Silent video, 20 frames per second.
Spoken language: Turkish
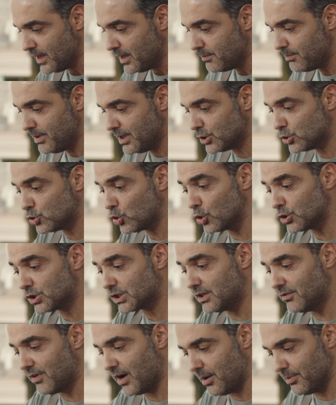bir sos
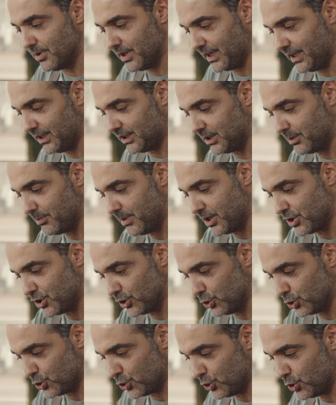kıvamına getirmeye
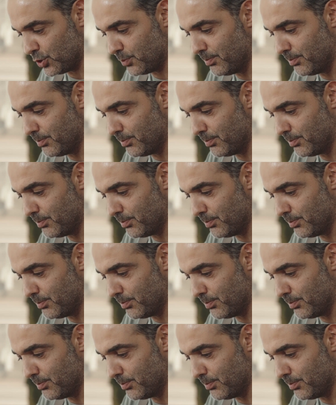çalışıyorum.